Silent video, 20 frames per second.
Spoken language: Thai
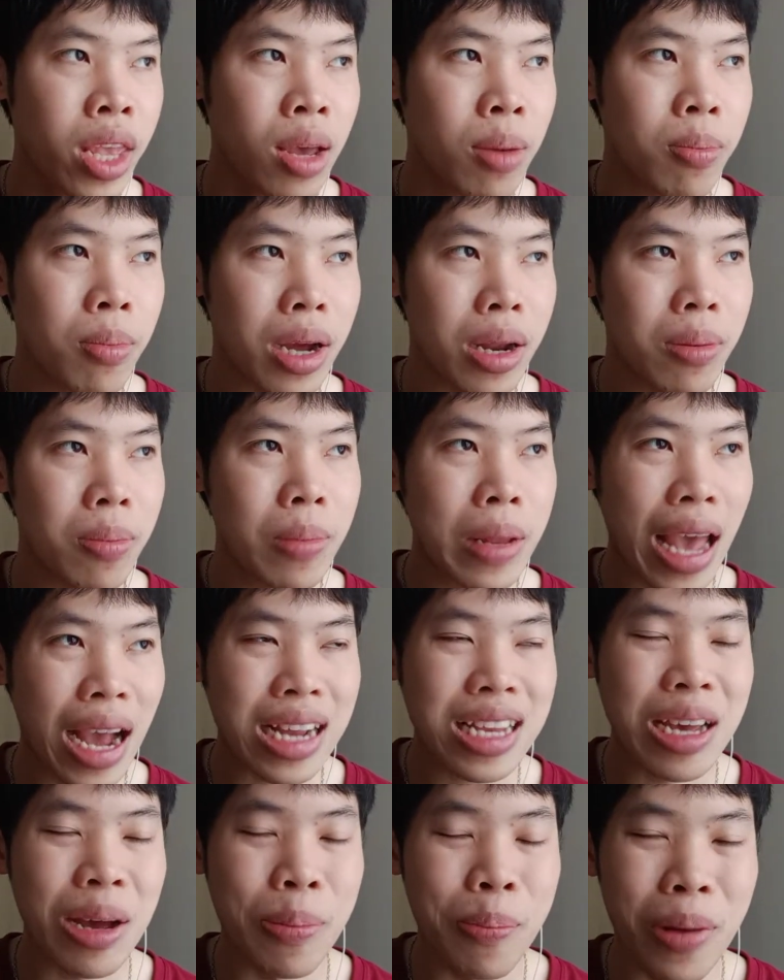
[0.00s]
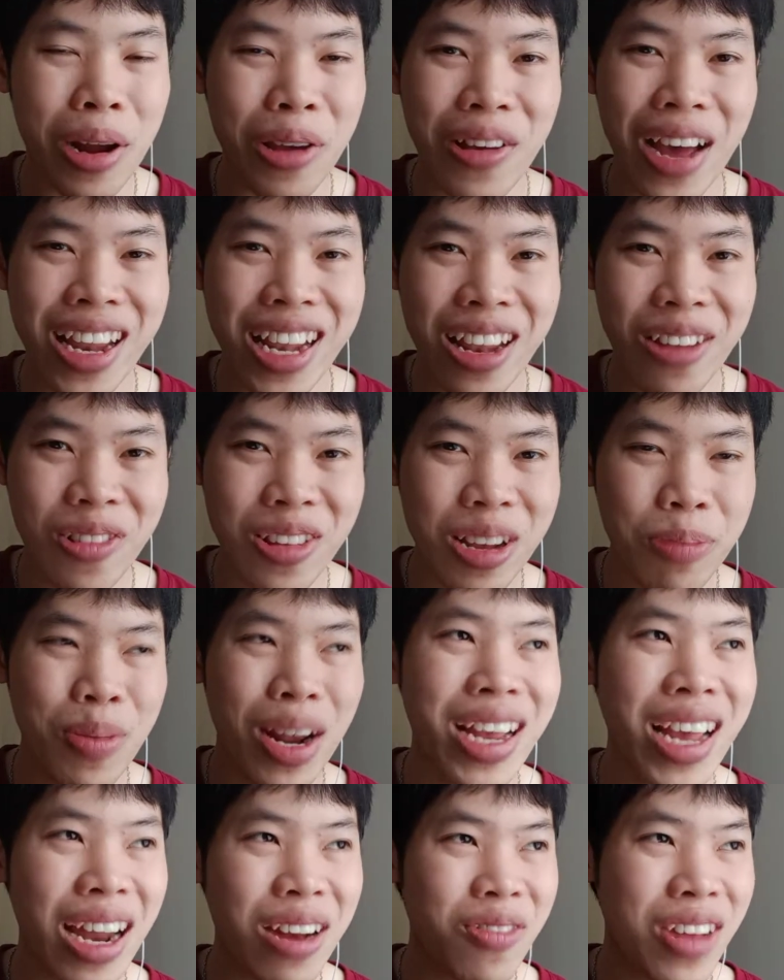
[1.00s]
เหมือนอยากจะประหยัดป
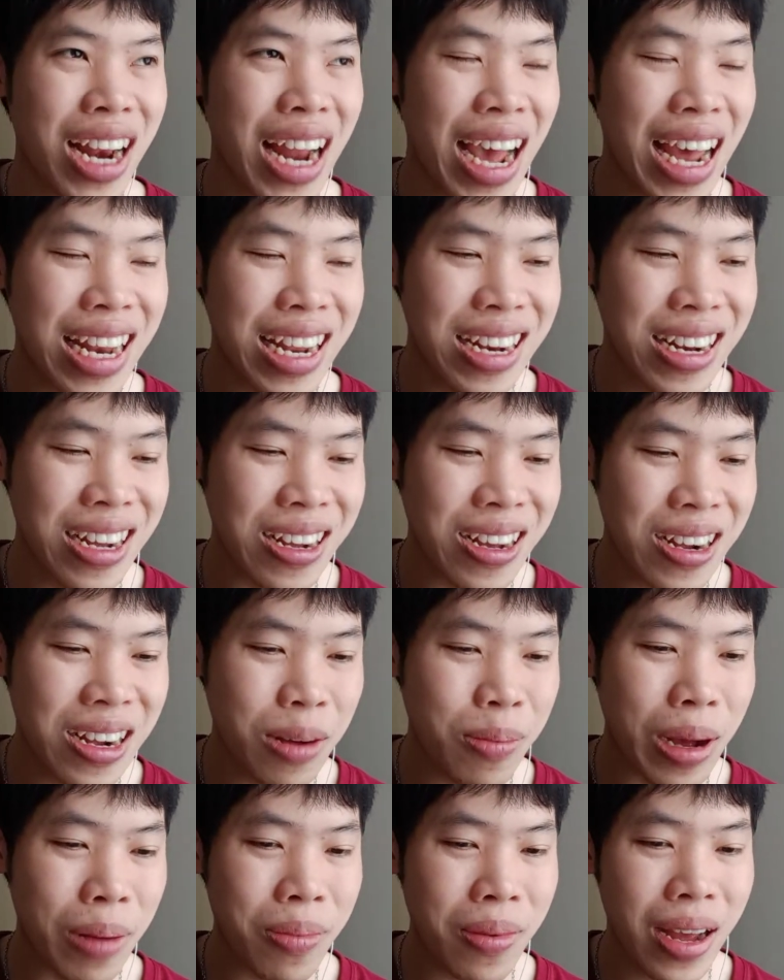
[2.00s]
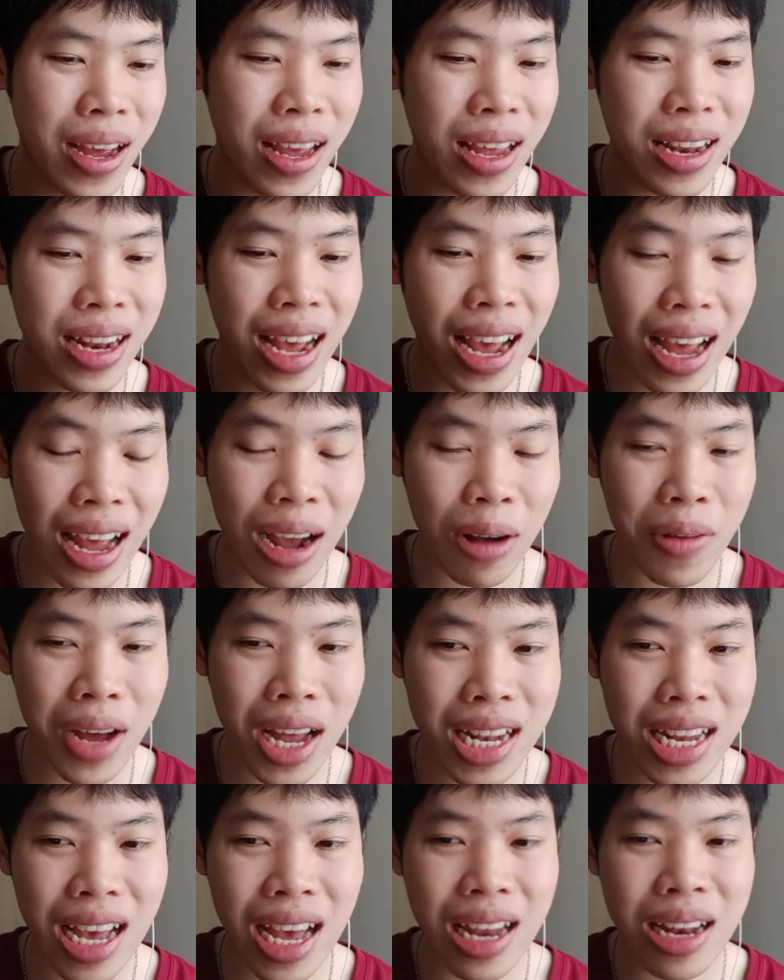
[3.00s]
ระหยัดเวลานิดนึง ก็คือแบบถ้าหากว่า
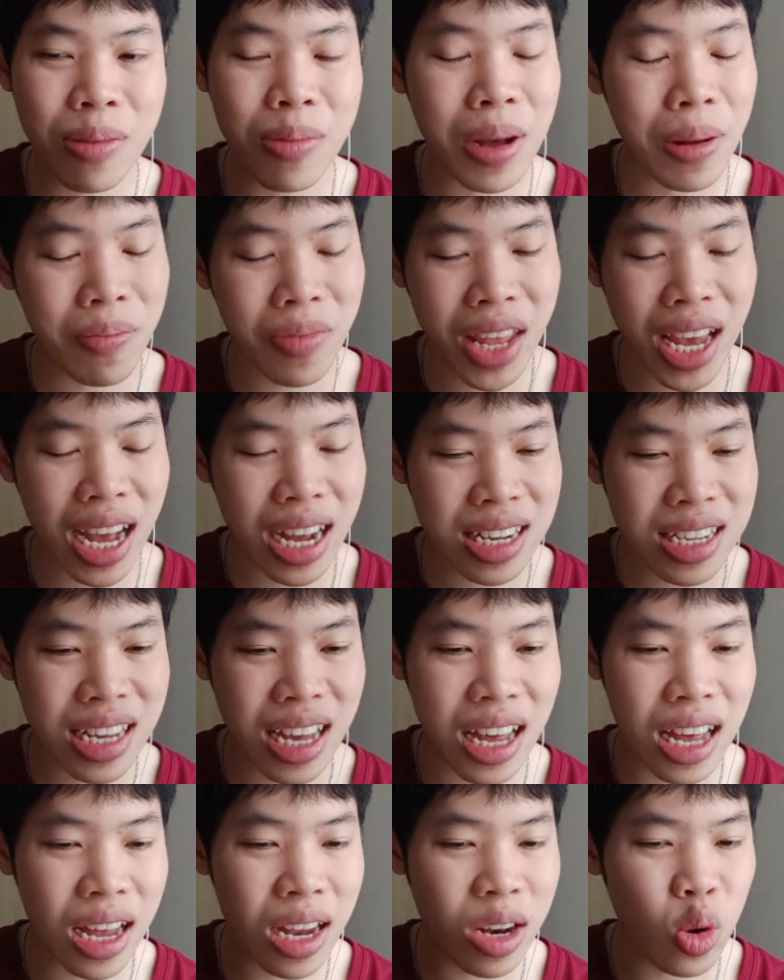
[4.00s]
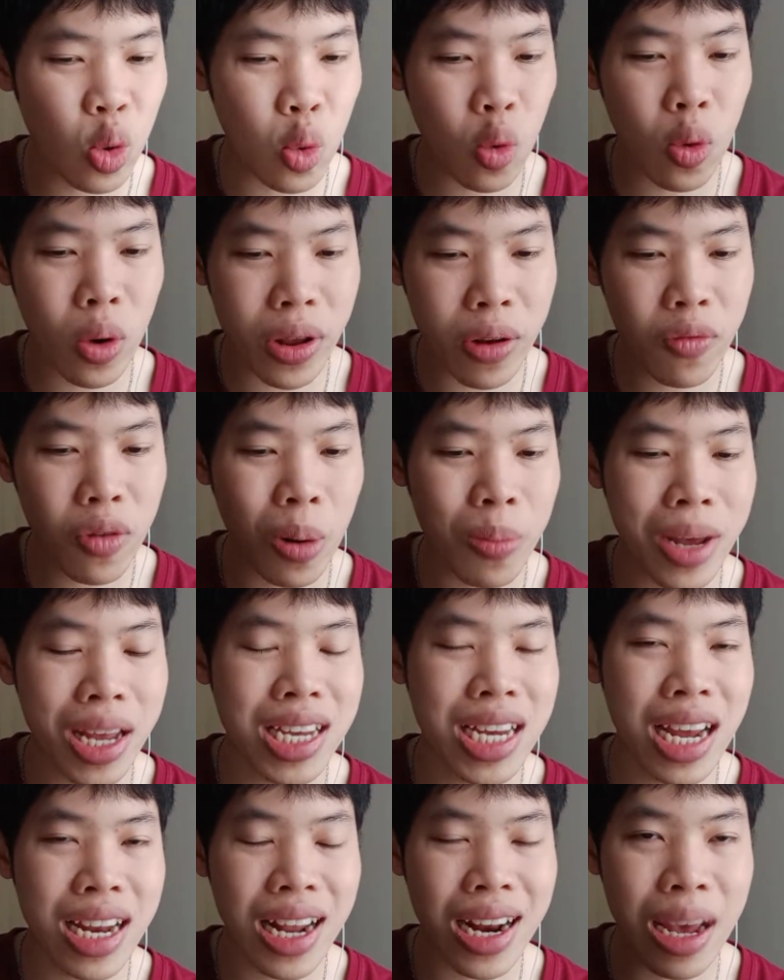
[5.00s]
อาจารย์แบบอยากจะดูอินโฟเม
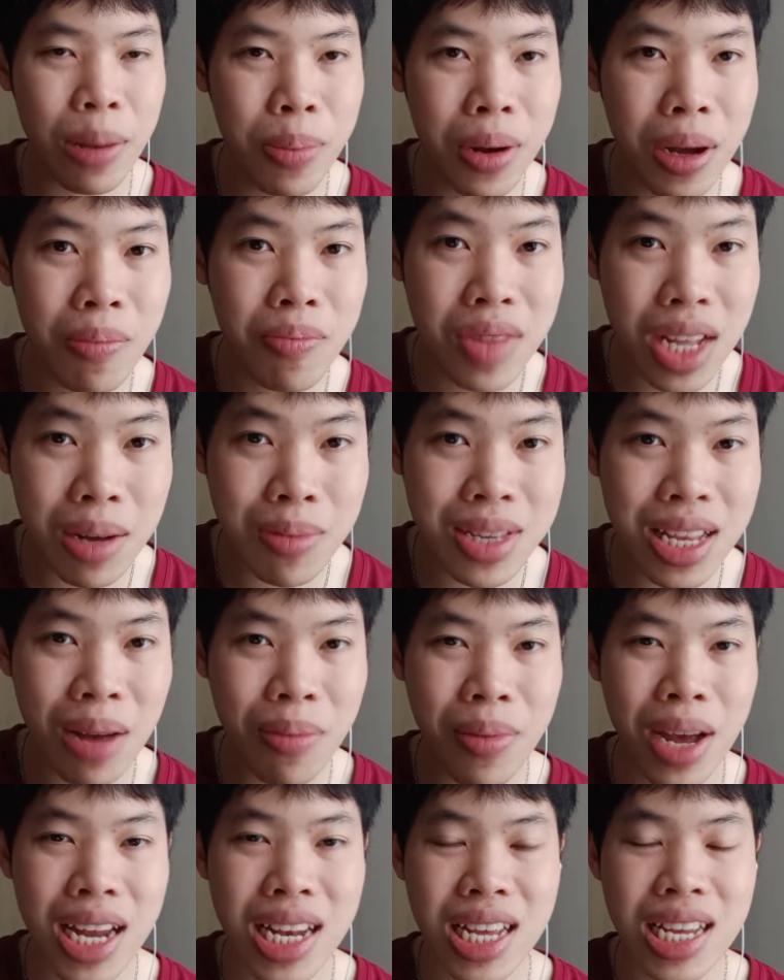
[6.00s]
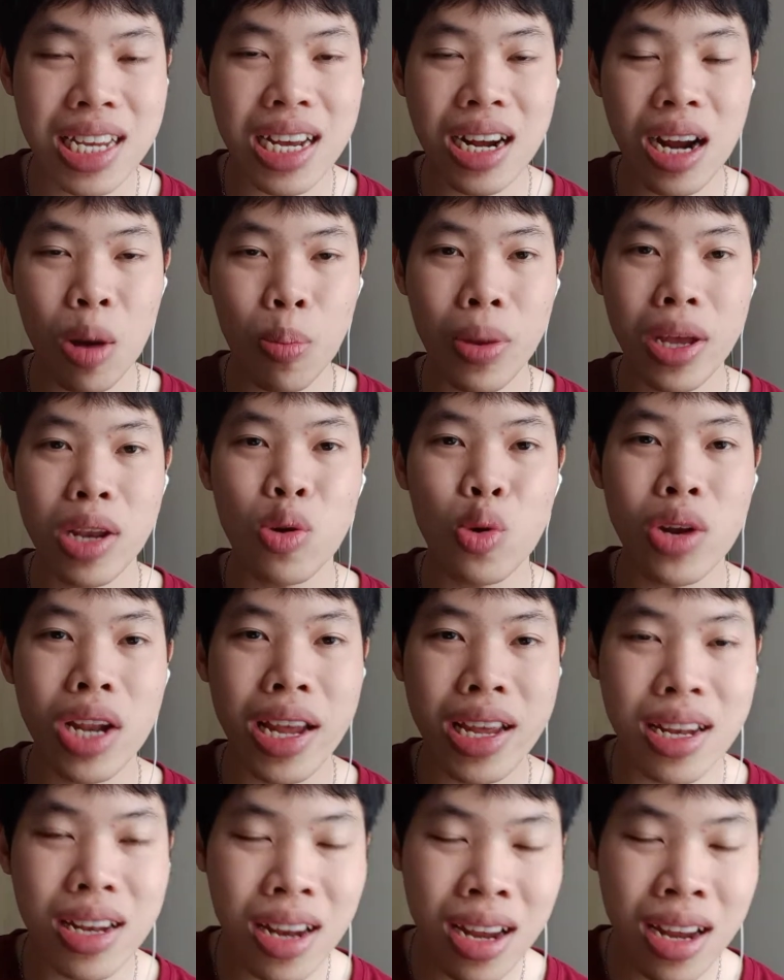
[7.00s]
ชันอะไรเพิ่มเติม สามารถที่จะเข้าไปดูใน